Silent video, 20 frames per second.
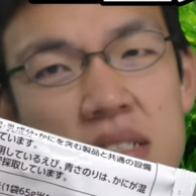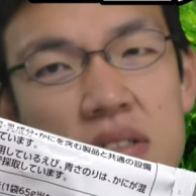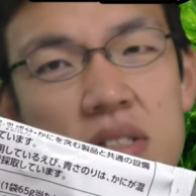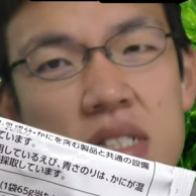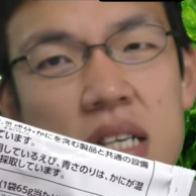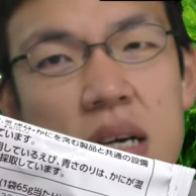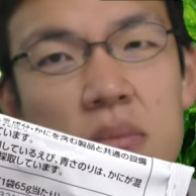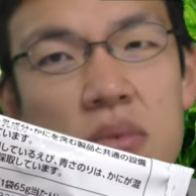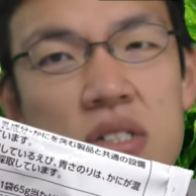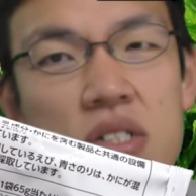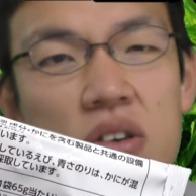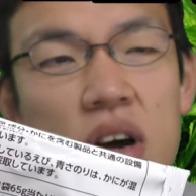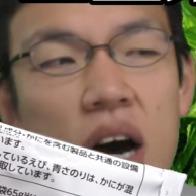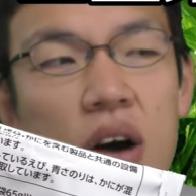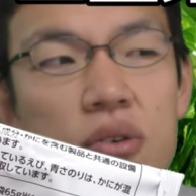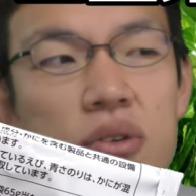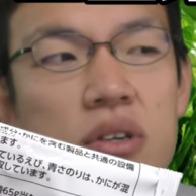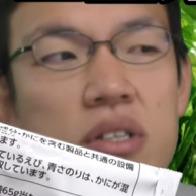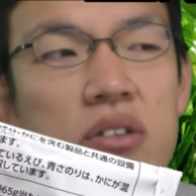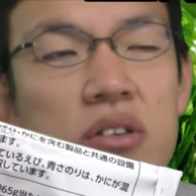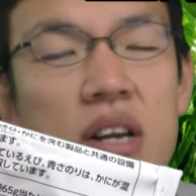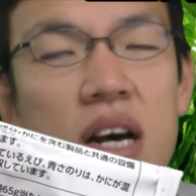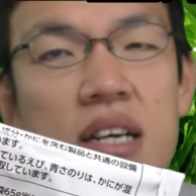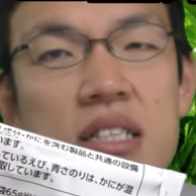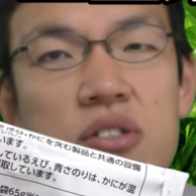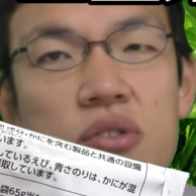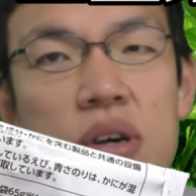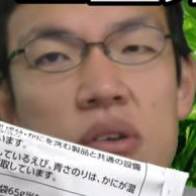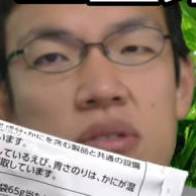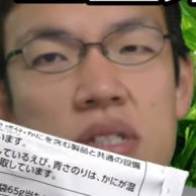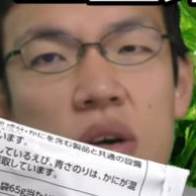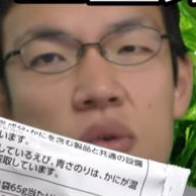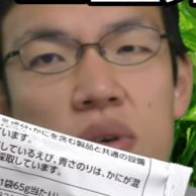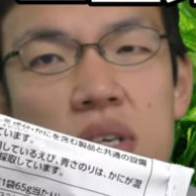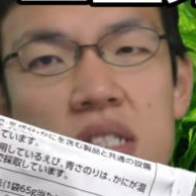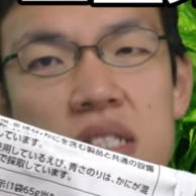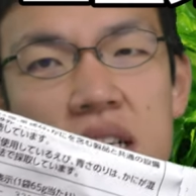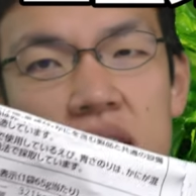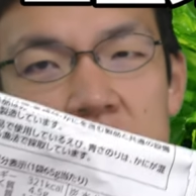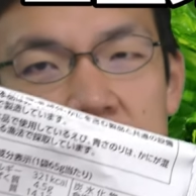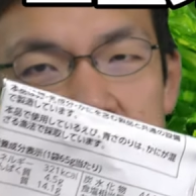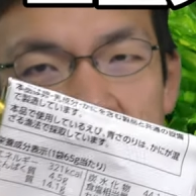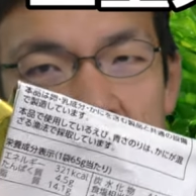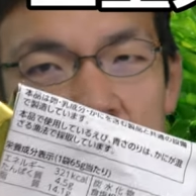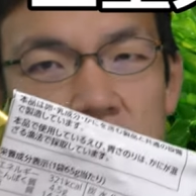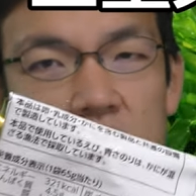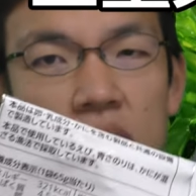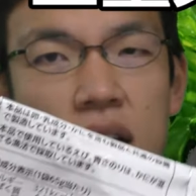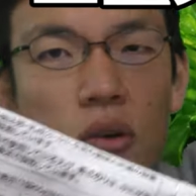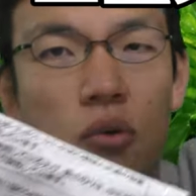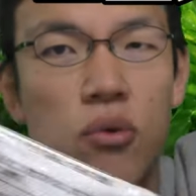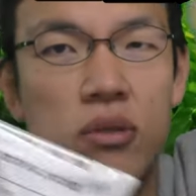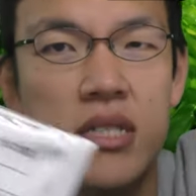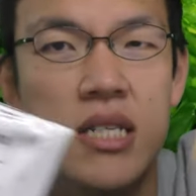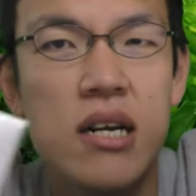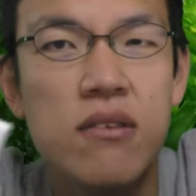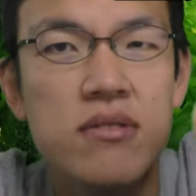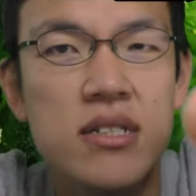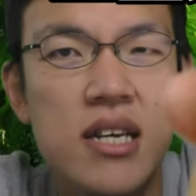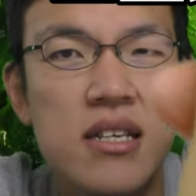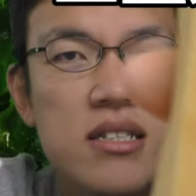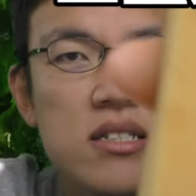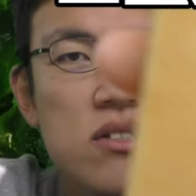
んとしてはもちろん青のりとの相性は良くて美味しかったのでこちらのテイス